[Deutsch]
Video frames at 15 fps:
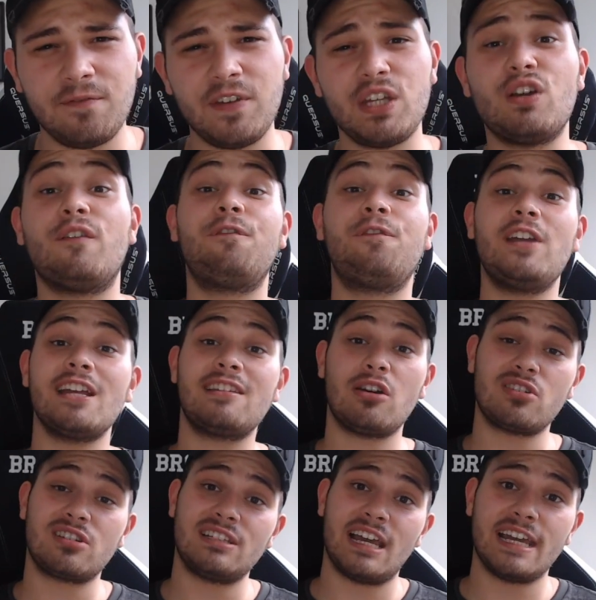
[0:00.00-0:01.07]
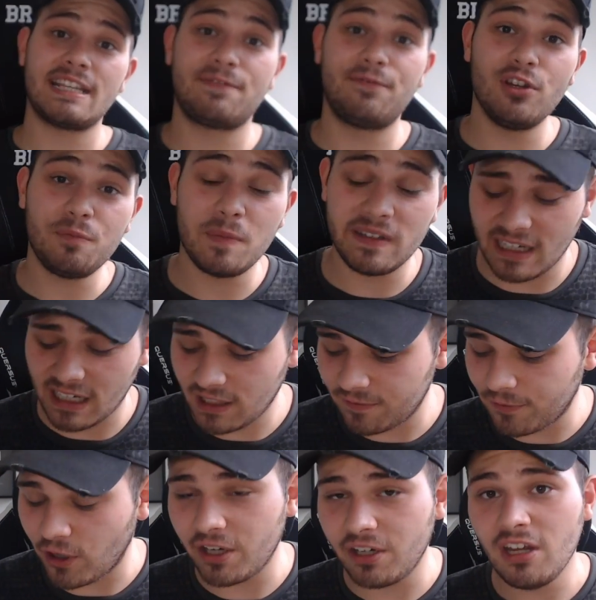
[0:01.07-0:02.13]
Video 4000 Likes, würde mich echt
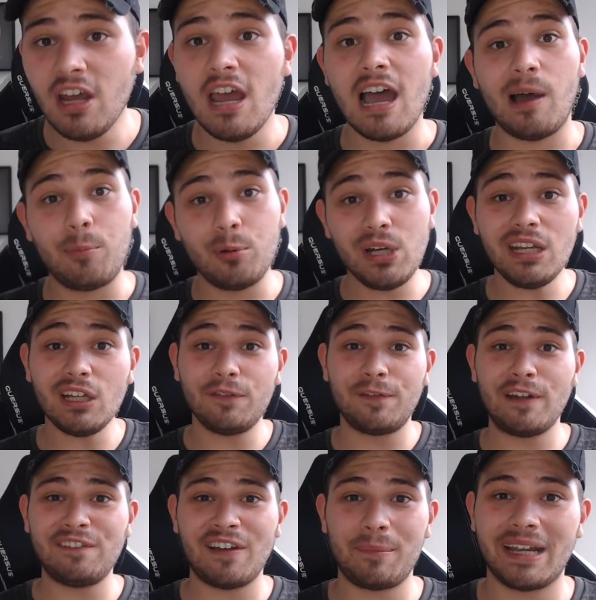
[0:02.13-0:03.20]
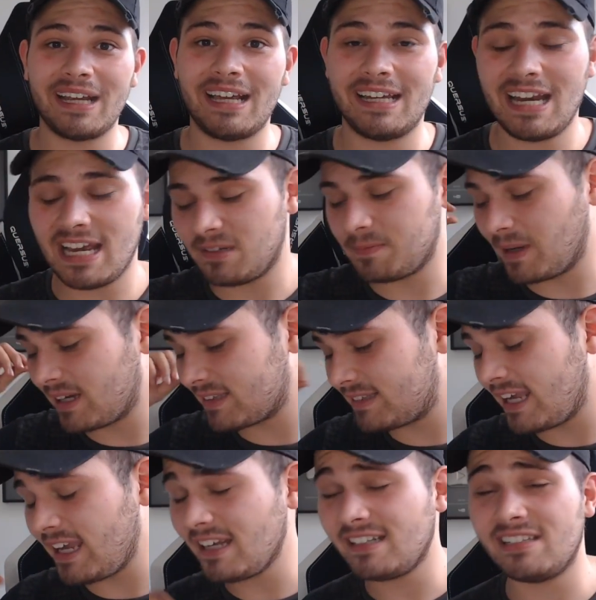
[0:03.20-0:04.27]
freuen. Abonniert auf jeden Fall meinen Kanal, ich mache
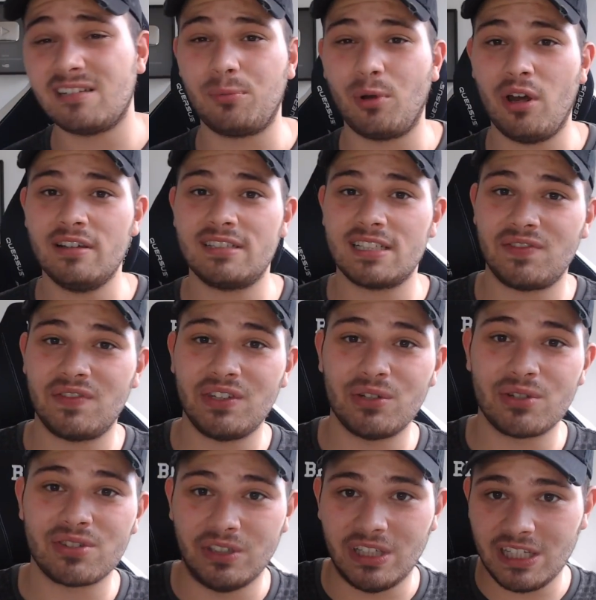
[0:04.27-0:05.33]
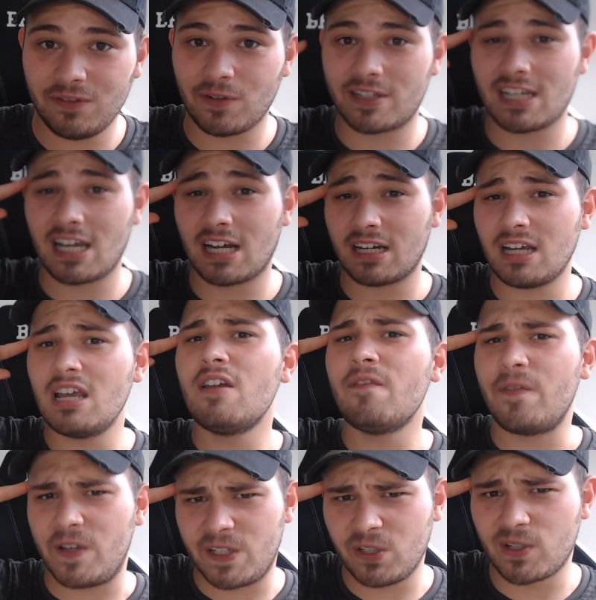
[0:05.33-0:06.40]
tägliche Broysters Videos und ich würde sagen,
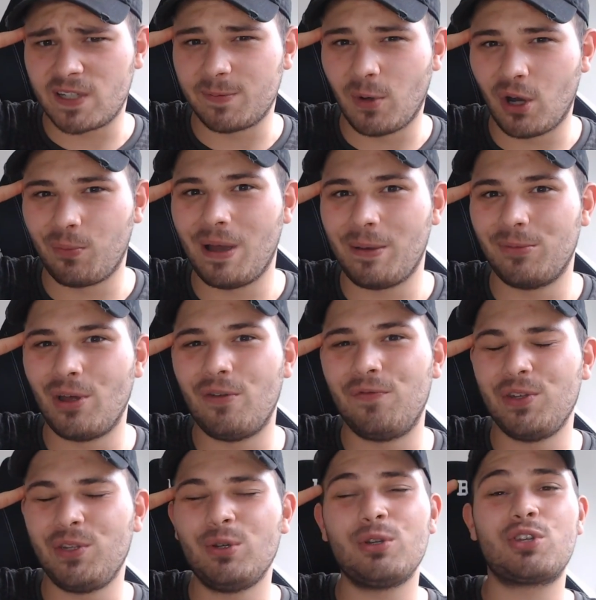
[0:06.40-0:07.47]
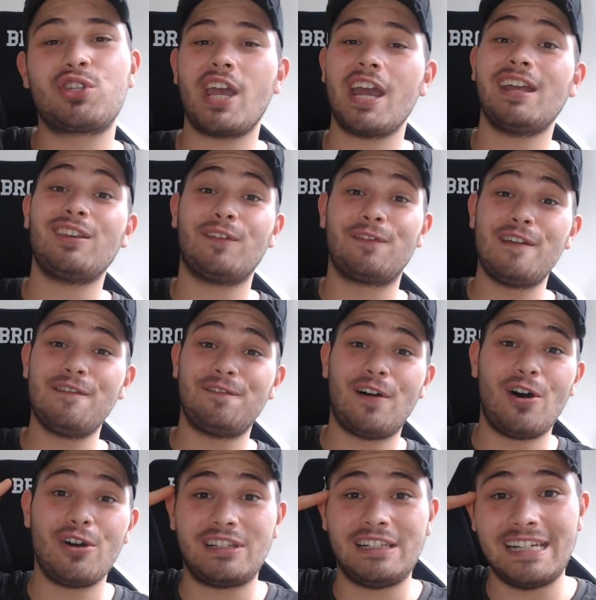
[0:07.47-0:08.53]
wir sehen uns morgen beim neuen Video. Checkt auf jeden Fall
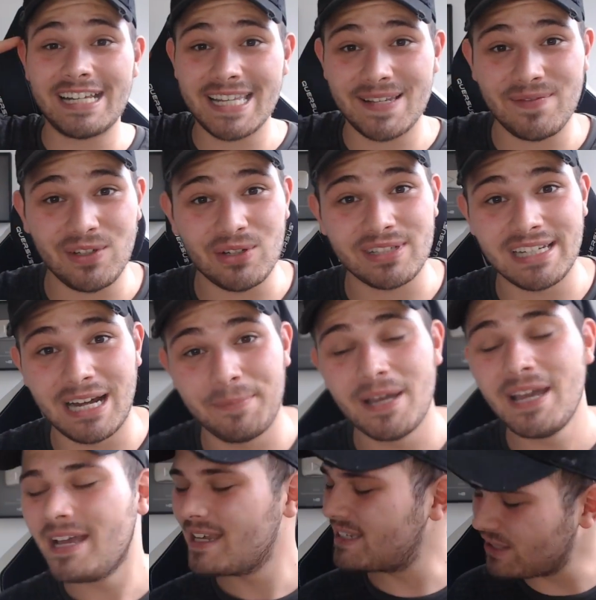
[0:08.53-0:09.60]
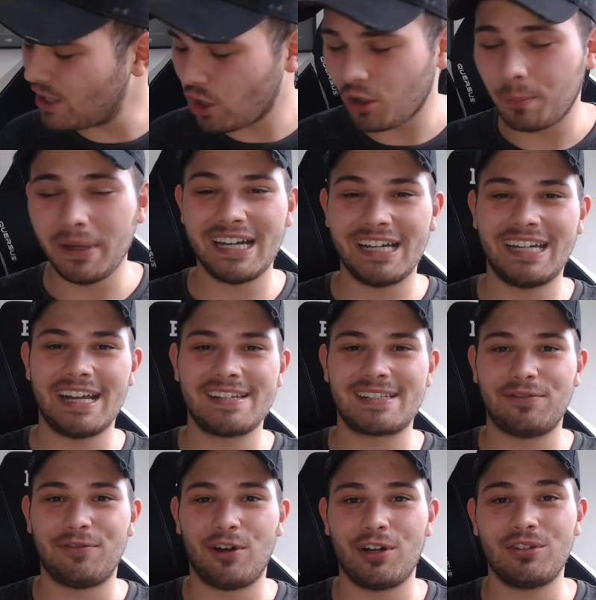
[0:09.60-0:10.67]
auch die letzten Videos ab, sind auch mega nice
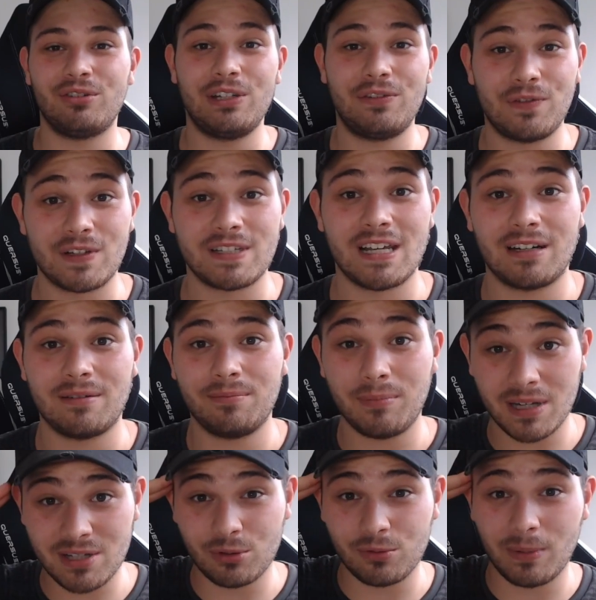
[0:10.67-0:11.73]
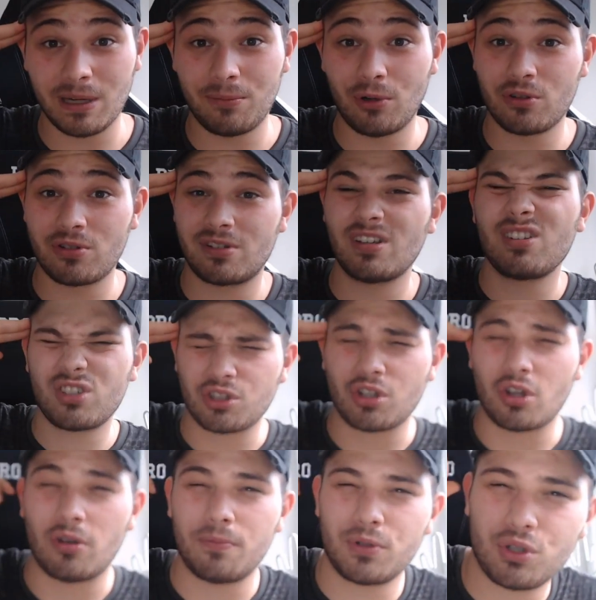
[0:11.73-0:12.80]
geworden und ich würde sagen, macht's gut meine Bros, ciao,
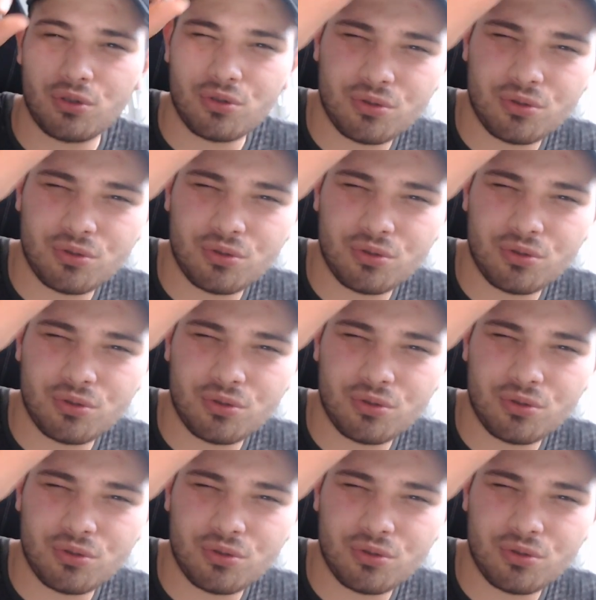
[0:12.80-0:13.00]
ciao.